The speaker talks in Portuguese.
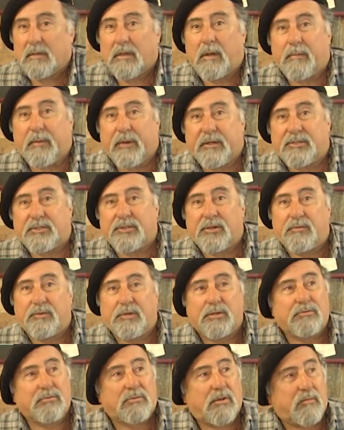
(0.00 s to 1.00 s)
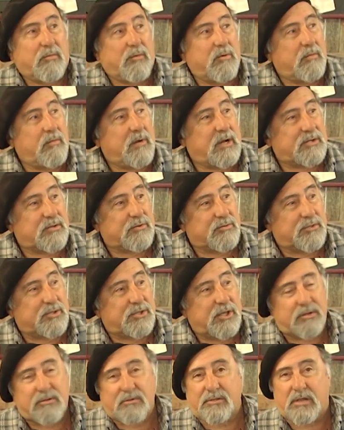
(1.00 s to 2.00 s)
aparecia um índio de bombacha no
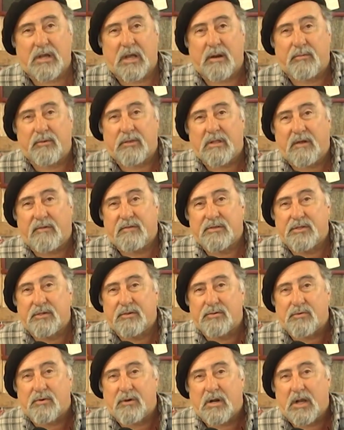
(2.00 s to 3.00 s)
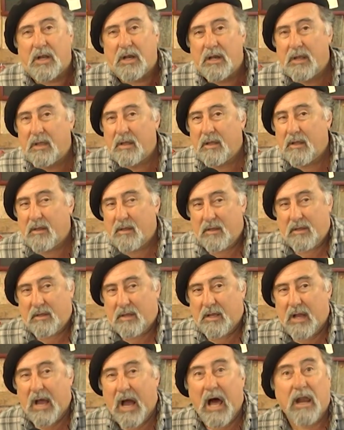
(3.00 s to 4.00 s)
centro, os caras botavam assim no jornal.
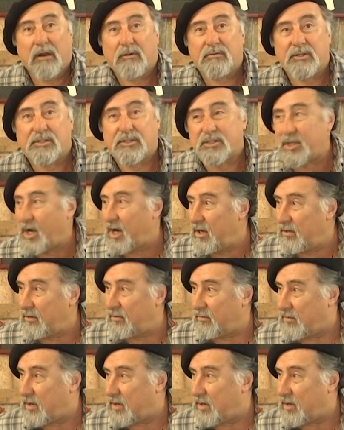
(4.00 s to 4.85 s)
Algo estranho no